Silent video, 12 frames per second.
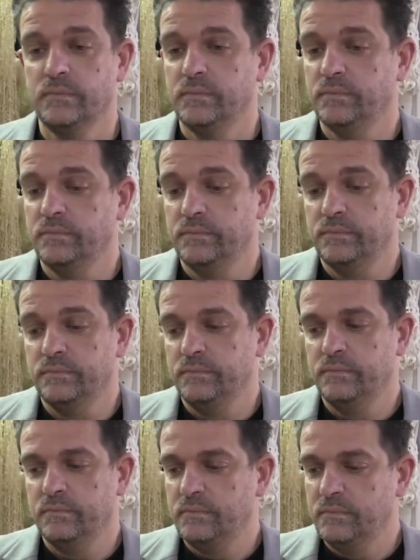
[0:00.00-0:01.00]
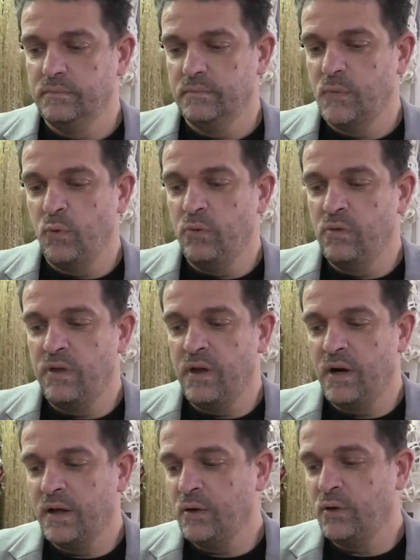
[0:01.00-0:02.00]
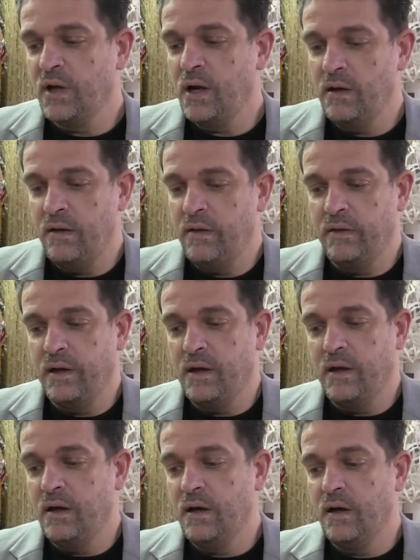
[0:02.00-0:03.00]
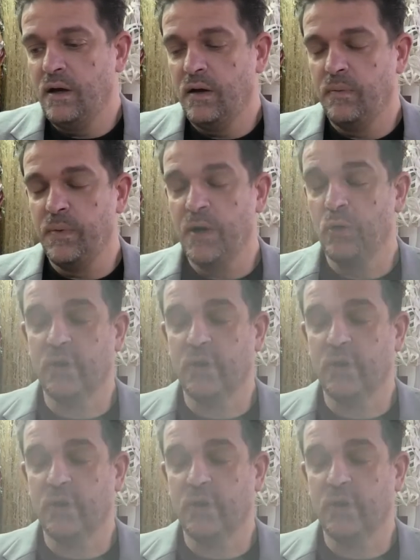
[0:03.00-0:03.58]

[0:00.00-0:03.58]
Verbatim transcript: mm, un cierre total de estar pleno